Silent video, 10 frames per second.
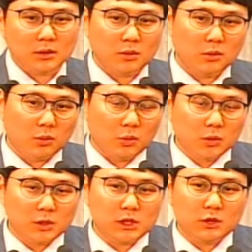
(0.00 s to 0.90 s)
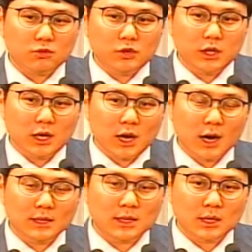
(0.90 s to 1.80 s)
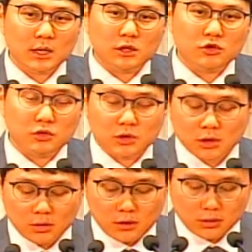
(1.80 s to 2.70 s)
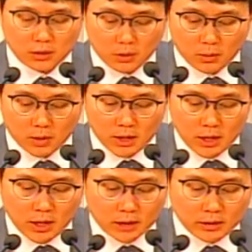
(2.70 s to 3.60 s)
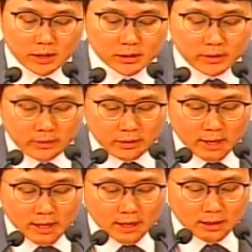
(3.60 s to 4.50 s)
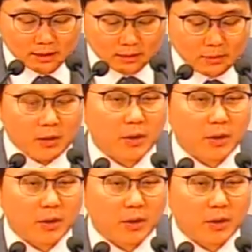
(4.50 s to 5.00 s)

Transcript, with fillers: 아니고 오로지 우리의 항상의 기준은 성경대로. 근데 그 성경의 가르침대로